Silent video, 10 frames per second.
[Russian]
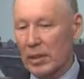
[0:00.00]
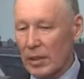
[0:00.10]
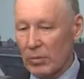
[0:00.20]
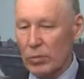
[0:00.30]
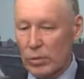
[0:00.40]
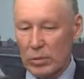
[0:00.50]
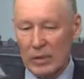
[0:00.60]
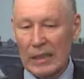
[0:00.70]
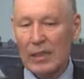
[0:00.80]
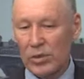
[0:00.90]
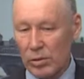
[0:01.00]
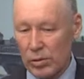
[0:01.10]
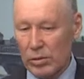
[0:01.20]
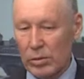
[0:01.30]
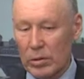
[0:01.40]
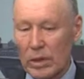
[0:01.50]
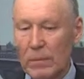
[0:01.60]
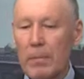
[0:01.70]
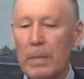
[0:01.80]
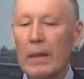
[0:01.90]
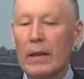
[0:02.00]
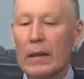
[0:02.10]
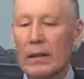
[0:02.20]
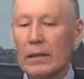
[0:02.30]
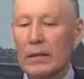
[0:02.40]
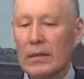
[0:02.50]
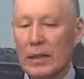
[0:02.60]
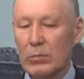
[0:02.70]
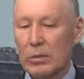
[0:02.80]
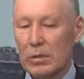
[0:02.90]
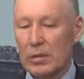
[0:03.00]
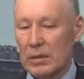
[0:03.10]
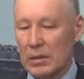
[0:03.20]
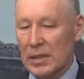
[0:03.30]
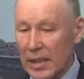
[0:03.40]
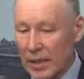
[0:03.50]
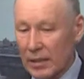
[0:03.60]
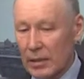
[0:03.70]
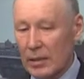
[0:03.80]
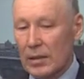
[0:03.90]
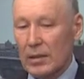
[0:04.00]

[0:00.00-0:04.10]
или бюст, или еще что-то э, требует денег.